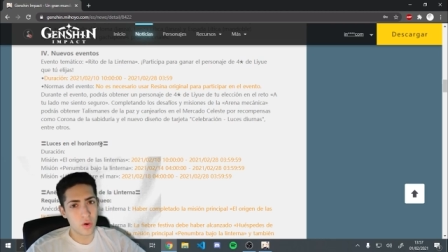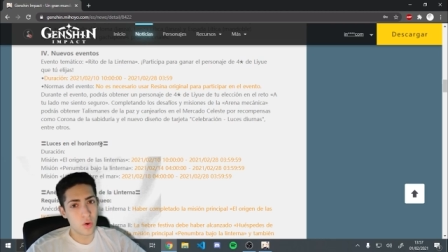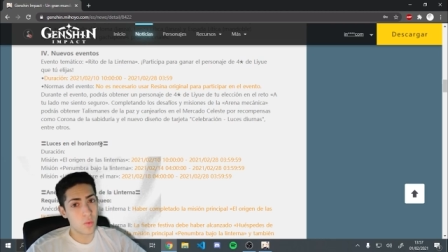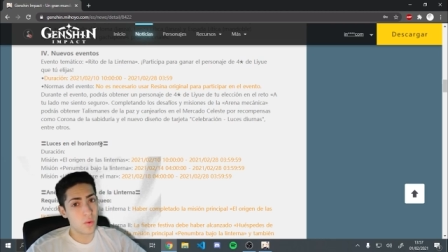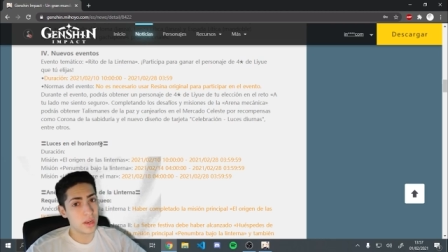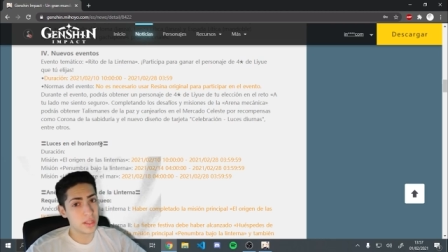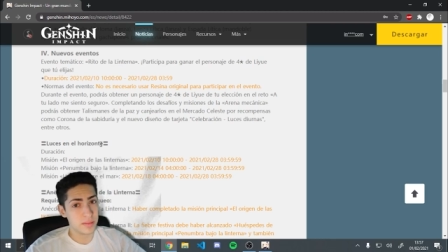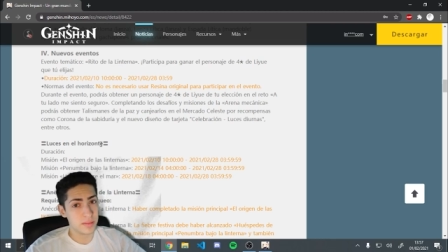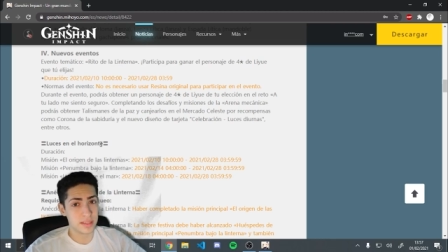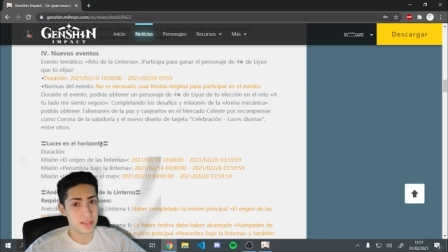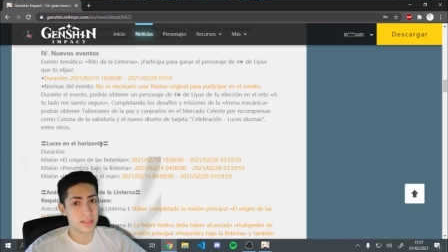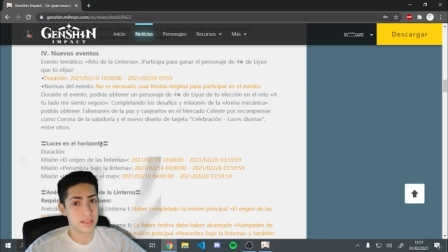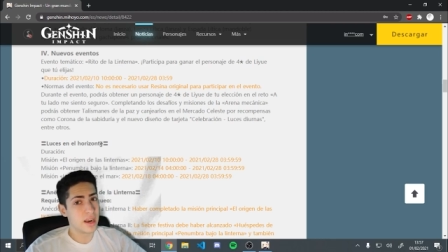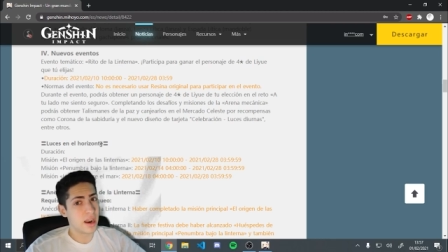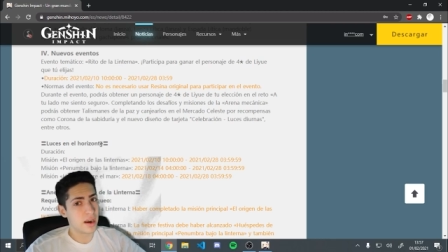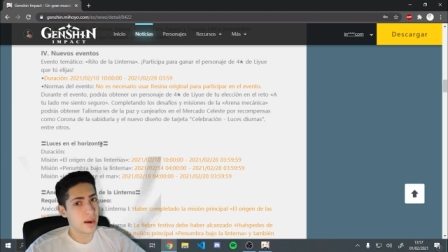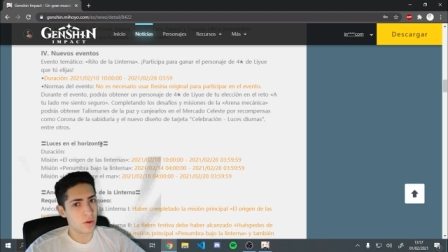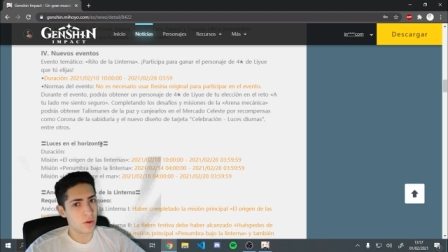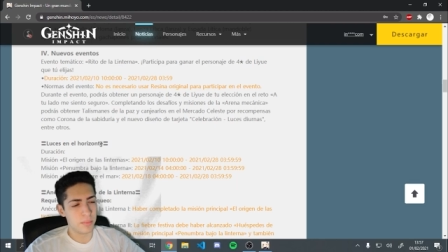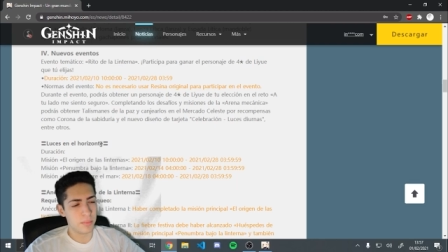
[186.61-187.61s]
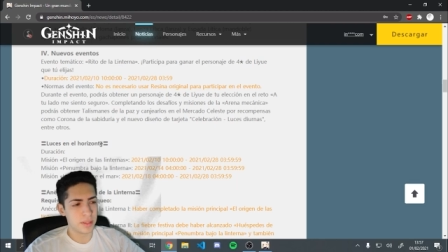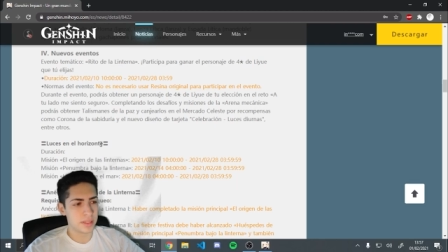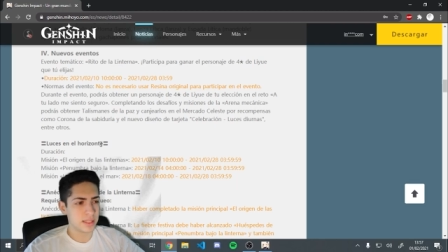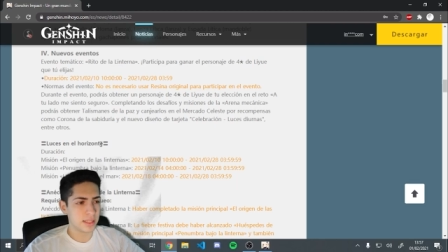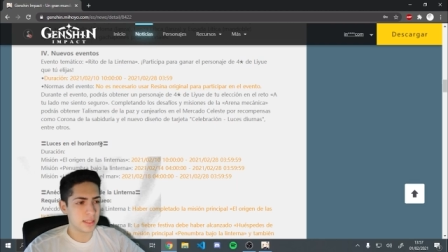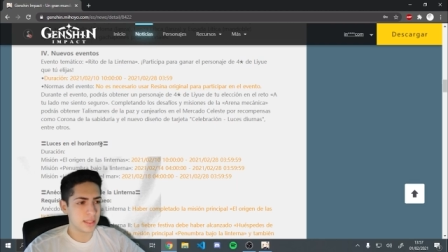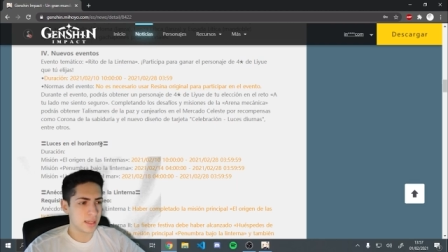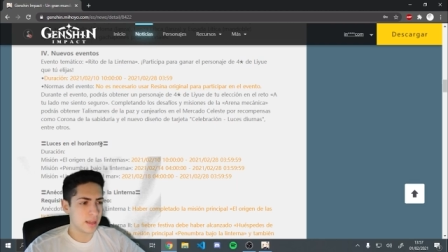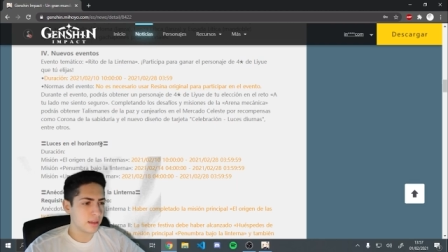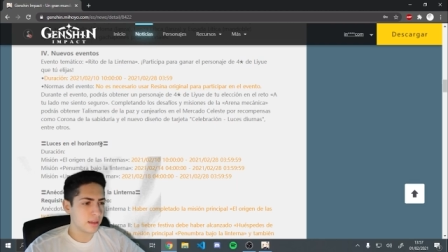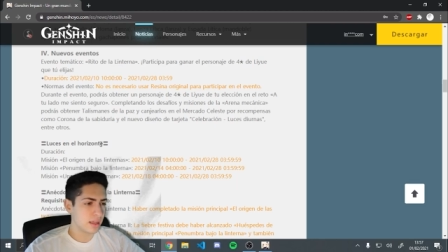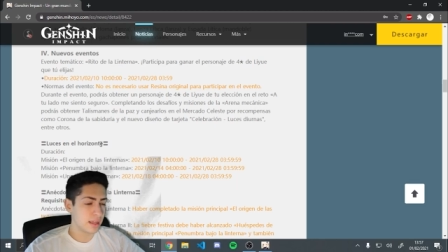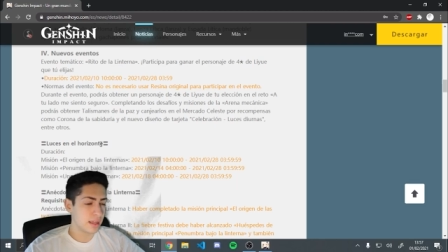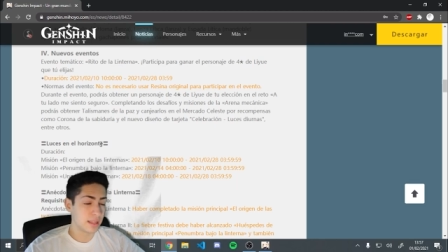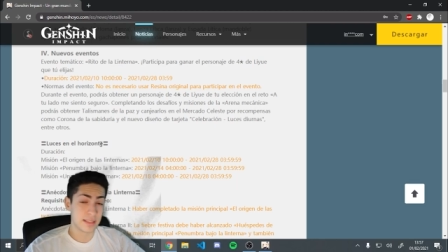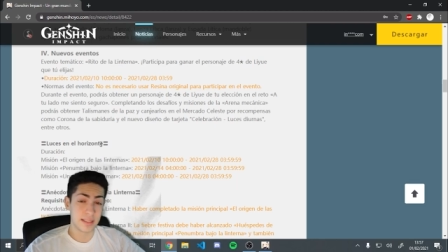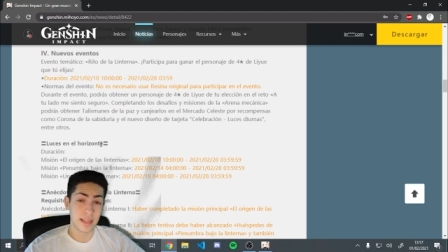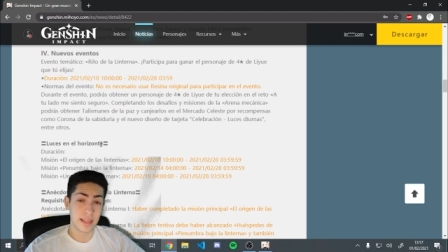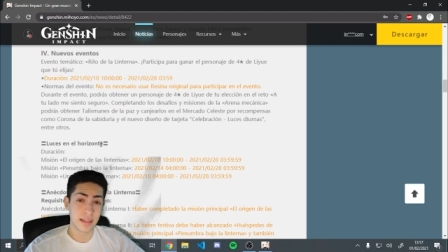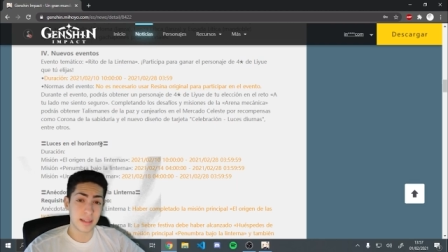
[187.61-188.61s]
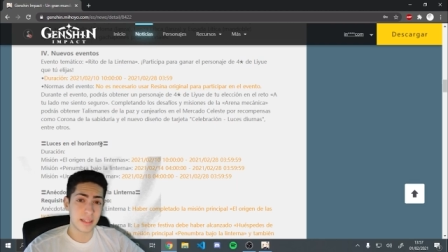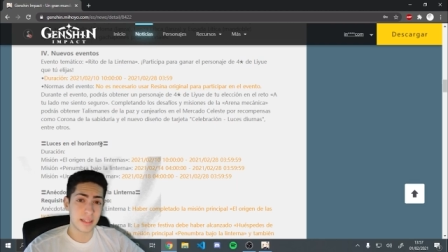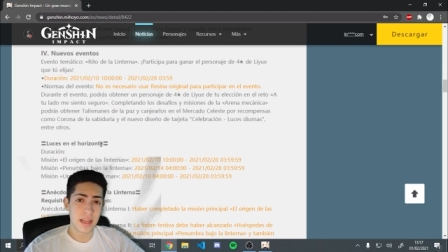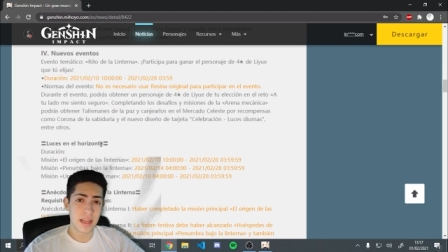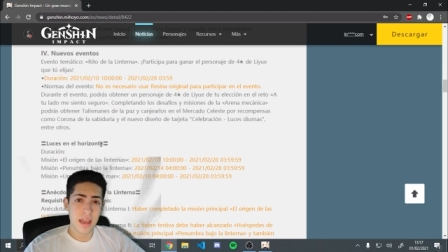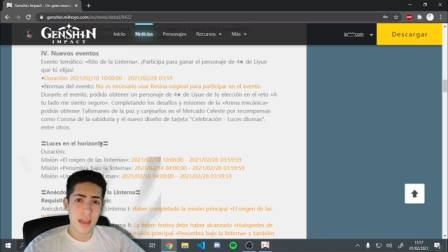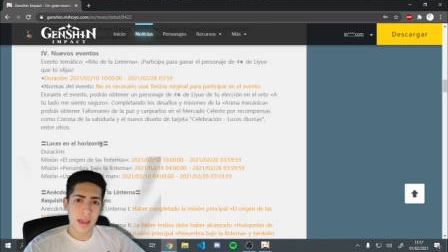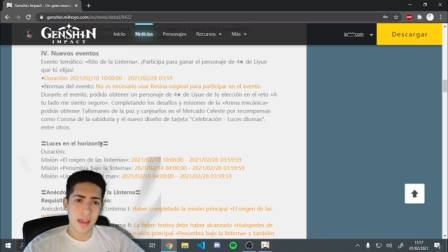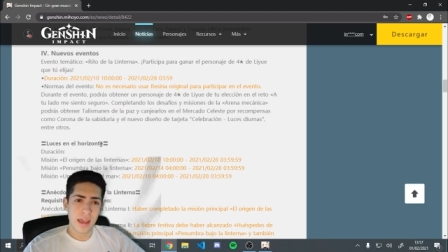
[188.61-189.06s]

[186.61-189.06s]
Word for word: o cuáles van a ser las recompensas exactas,